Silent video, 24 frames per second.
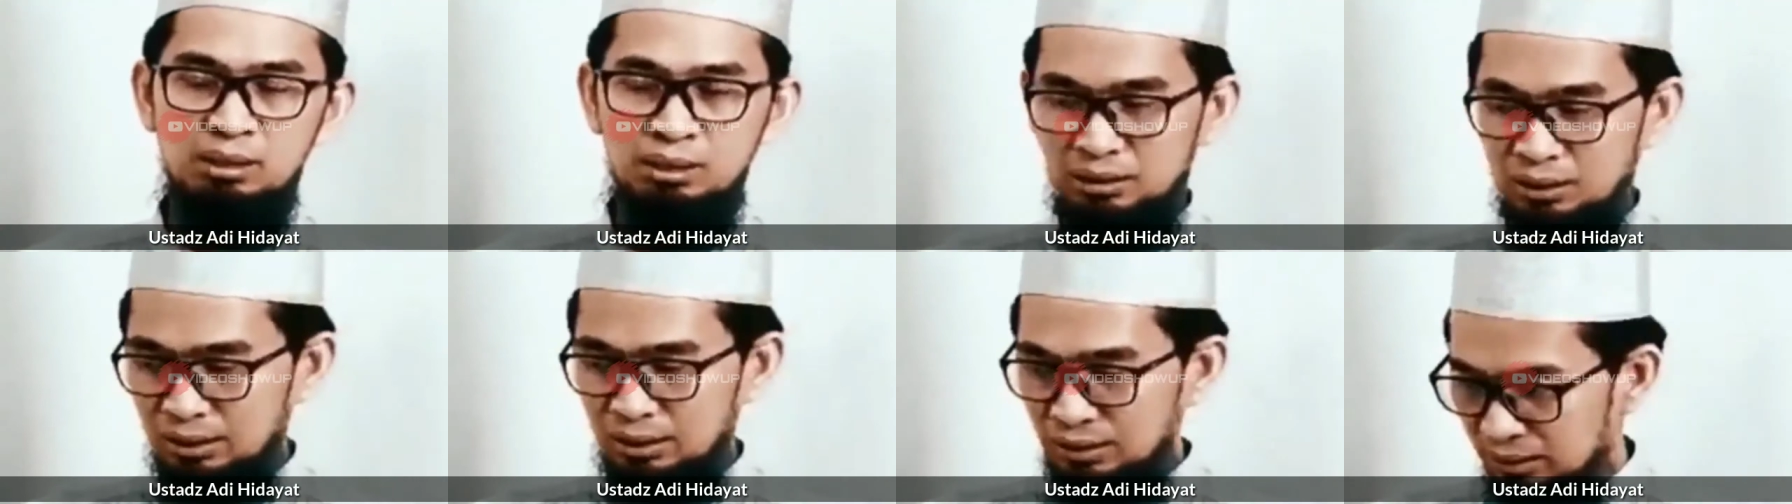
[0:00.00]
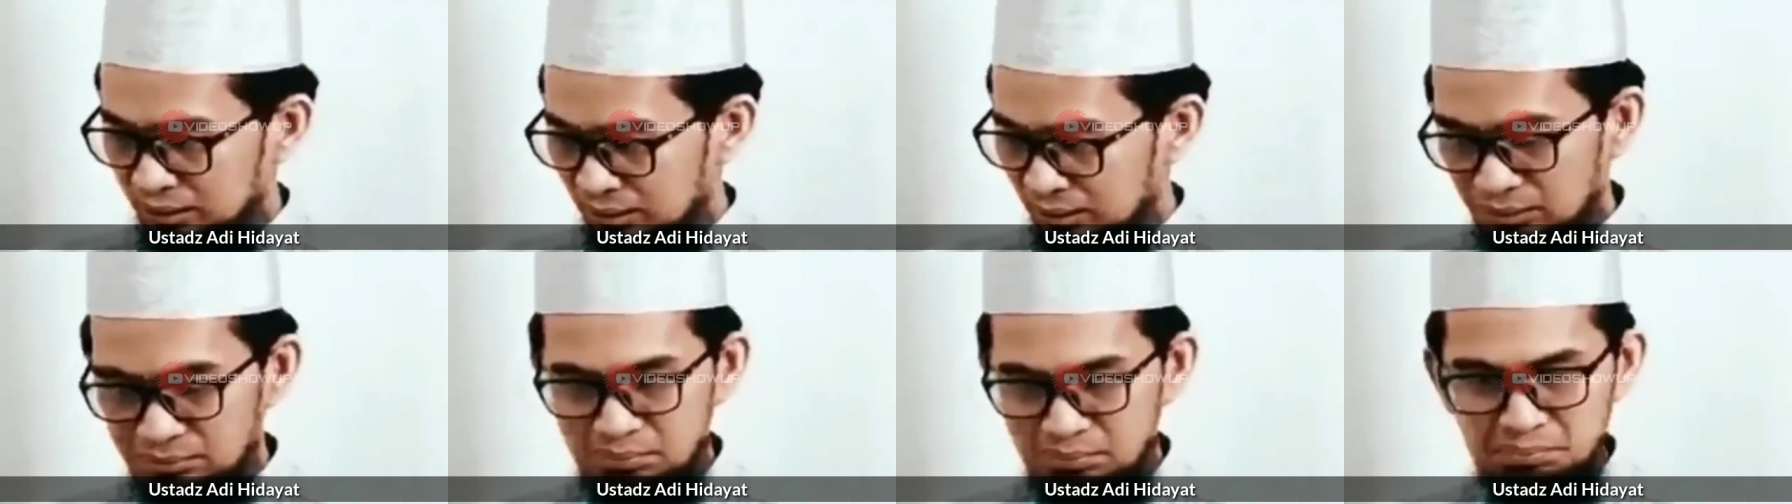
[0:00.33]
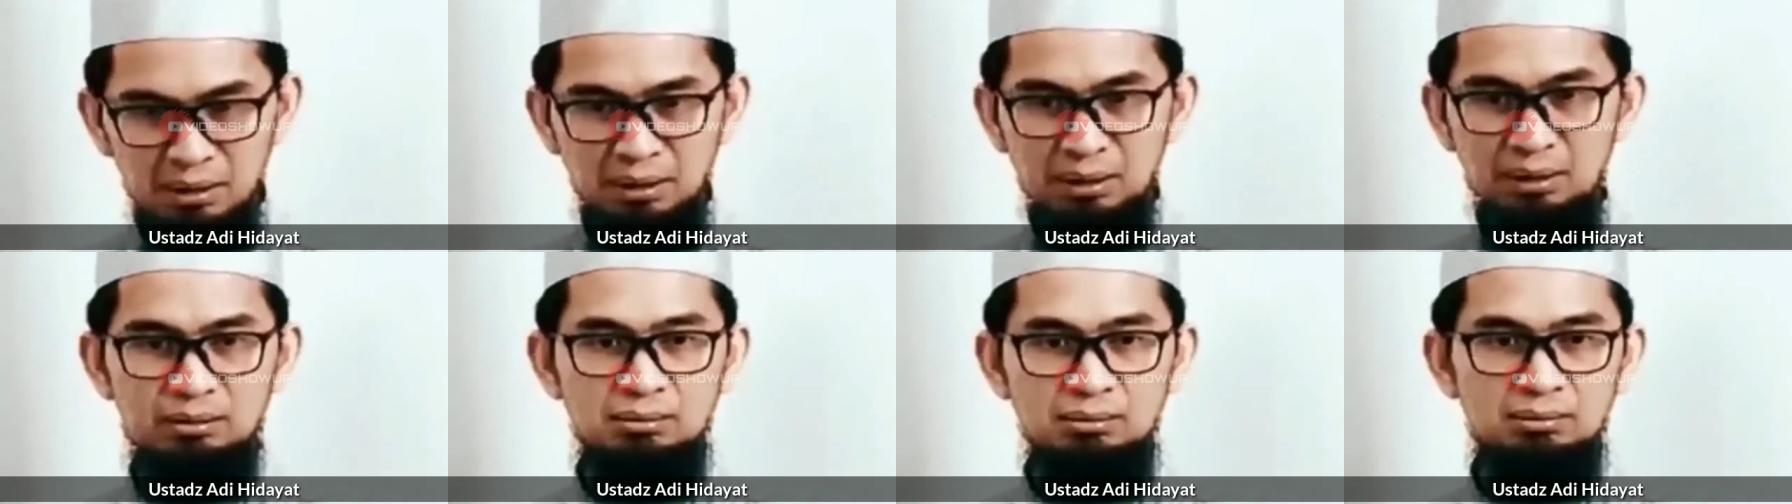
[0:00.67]
barangkali
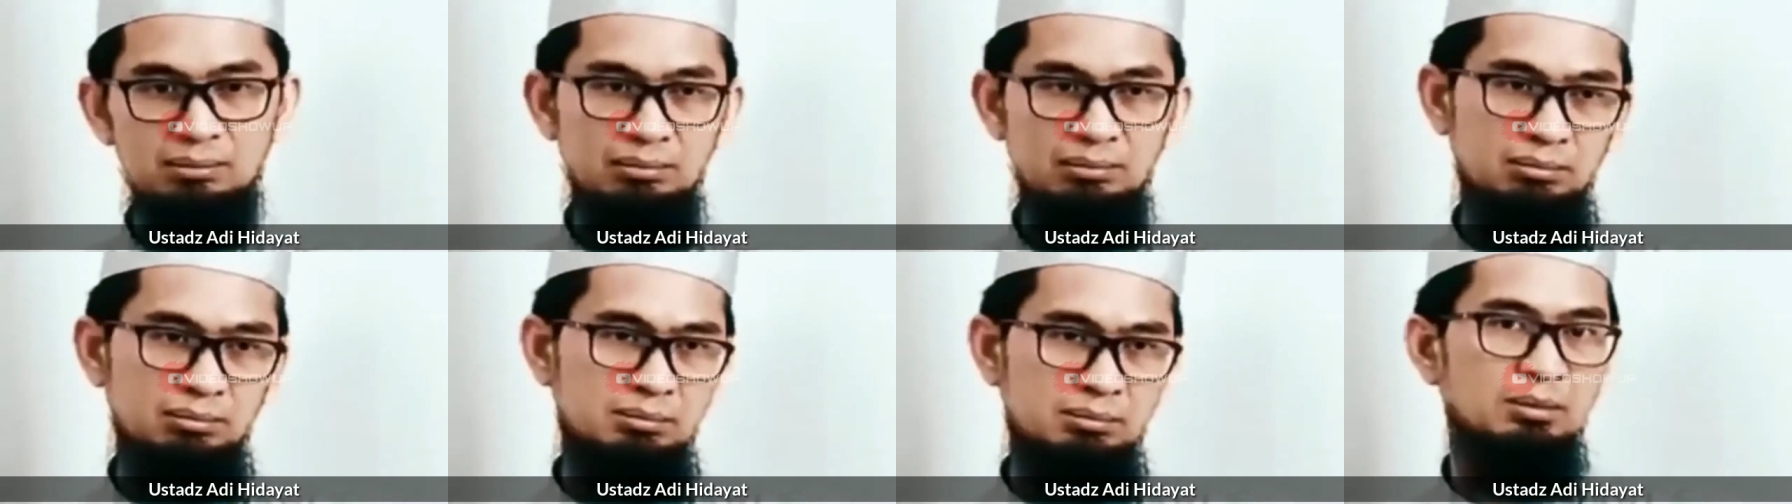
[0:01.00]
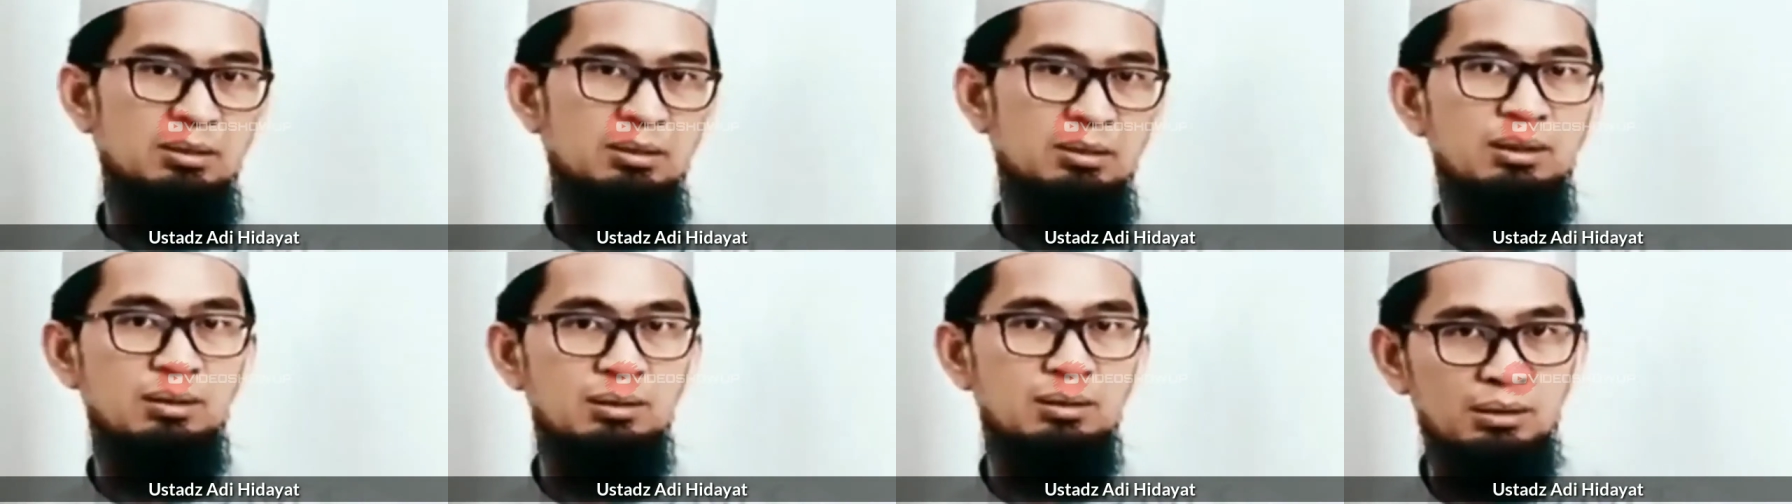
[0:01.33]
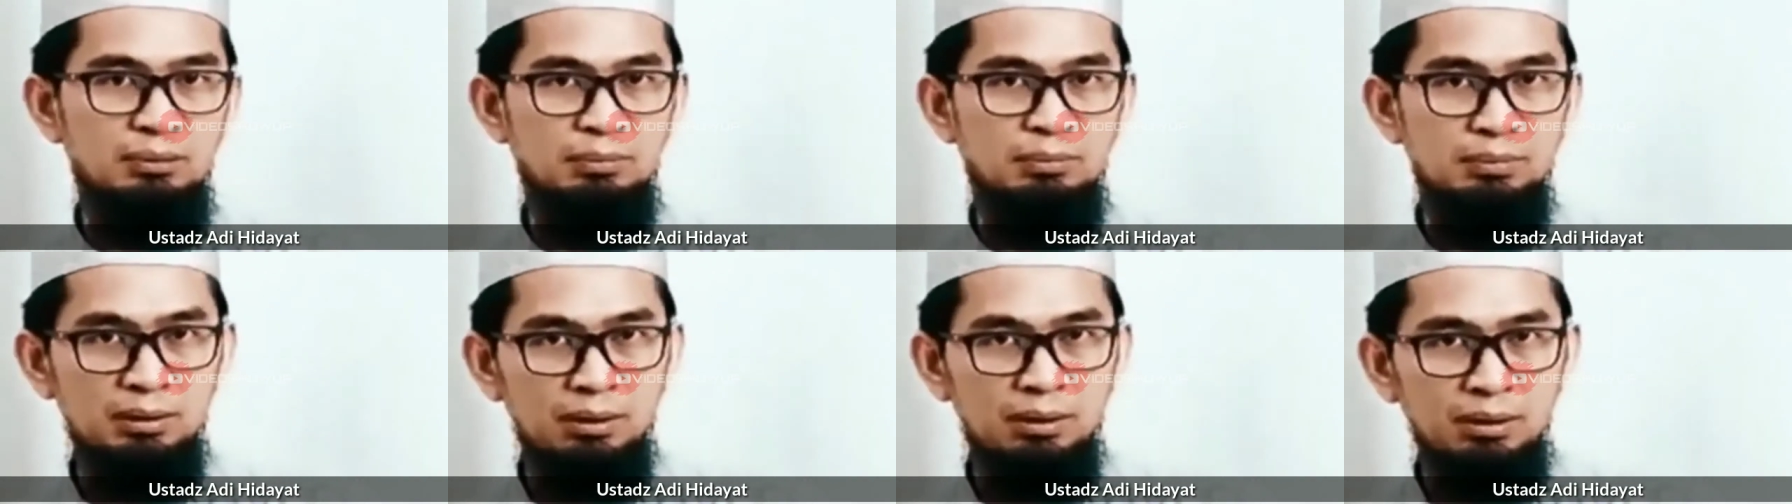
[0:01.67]
ditampakkan oleh
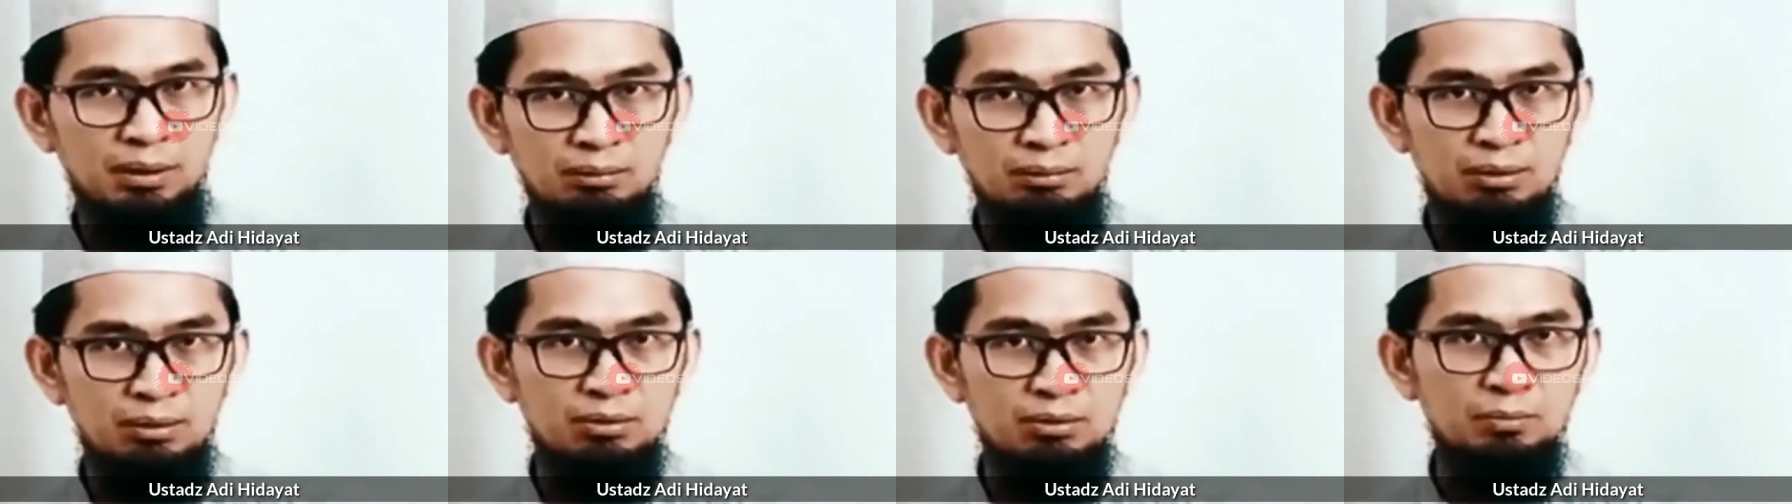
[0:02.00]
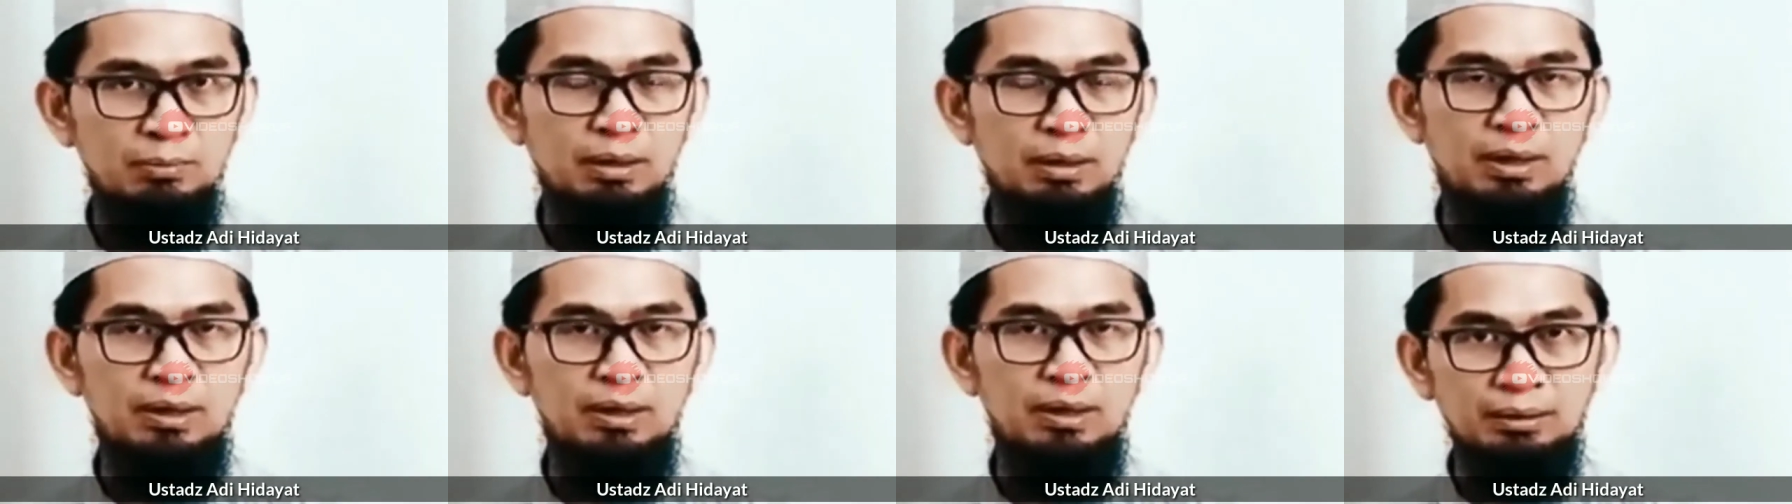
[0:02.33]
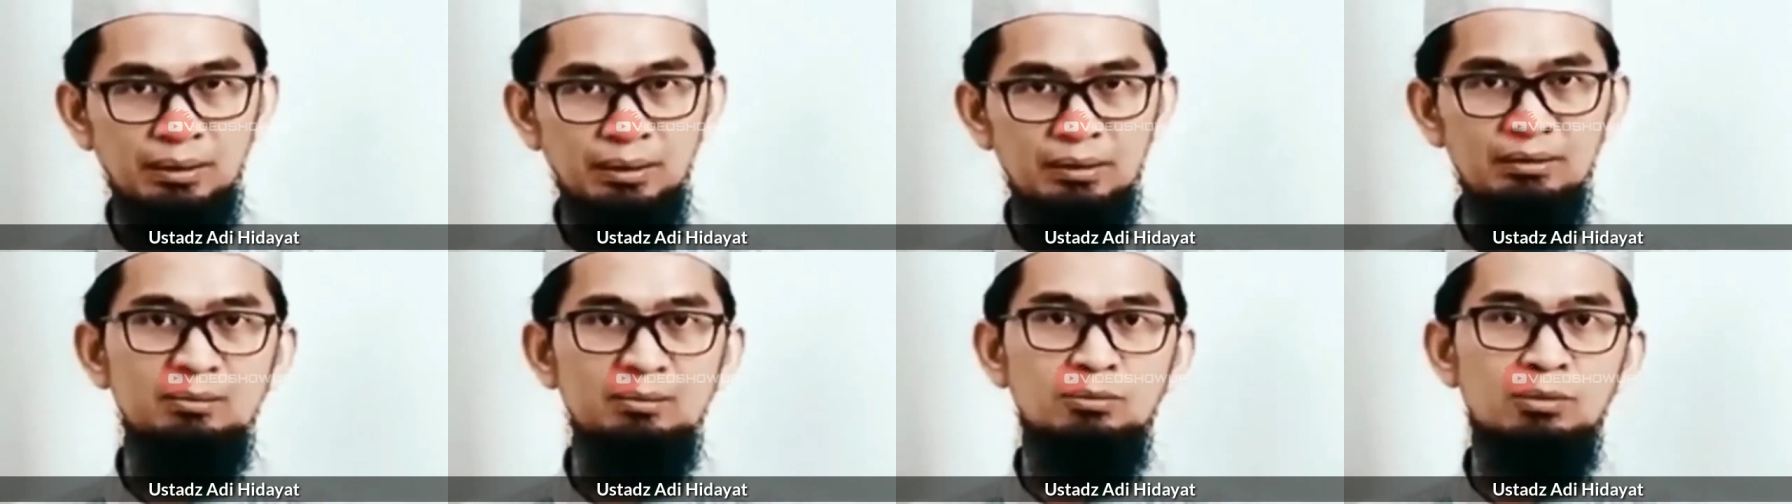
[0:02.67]
kita kepada Allah supaya
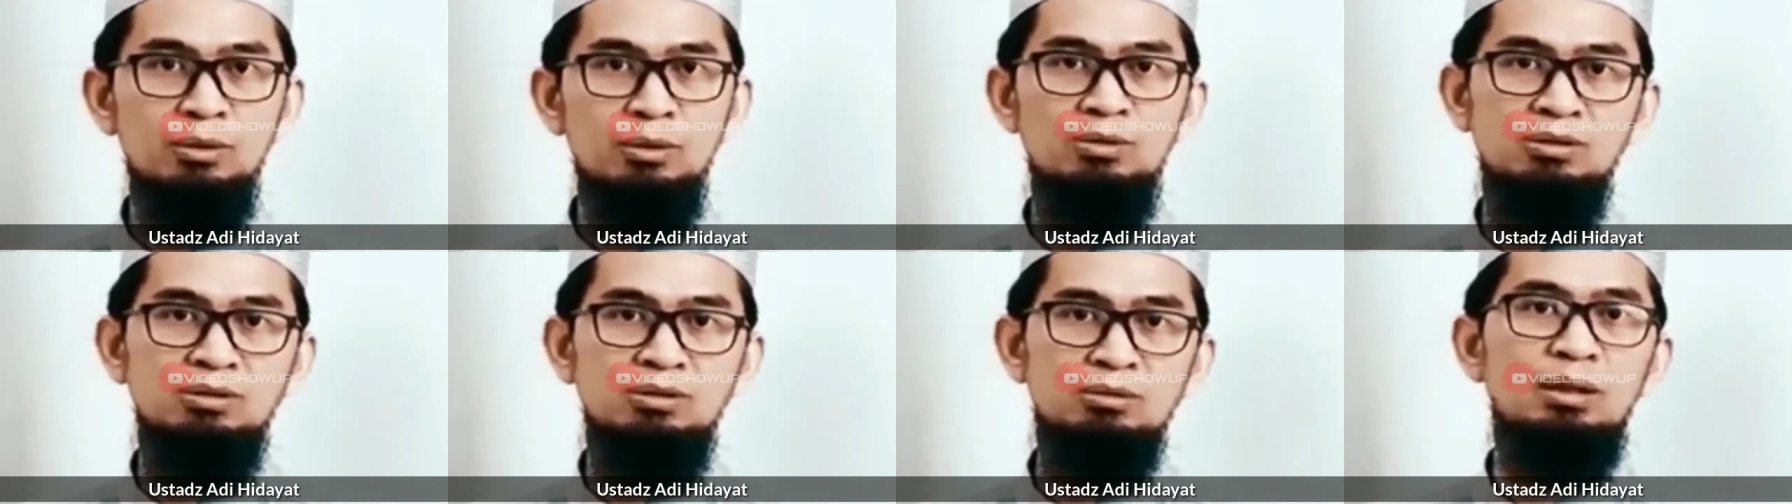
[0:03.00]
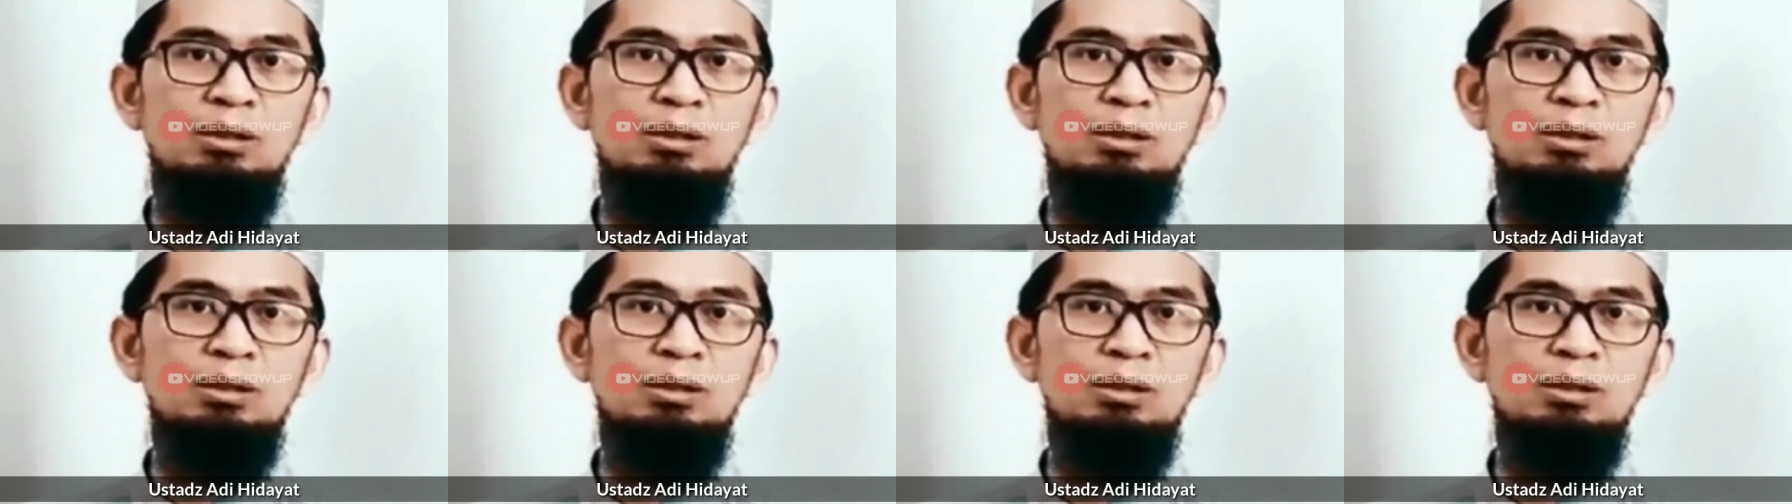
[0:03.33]
kita semua bisa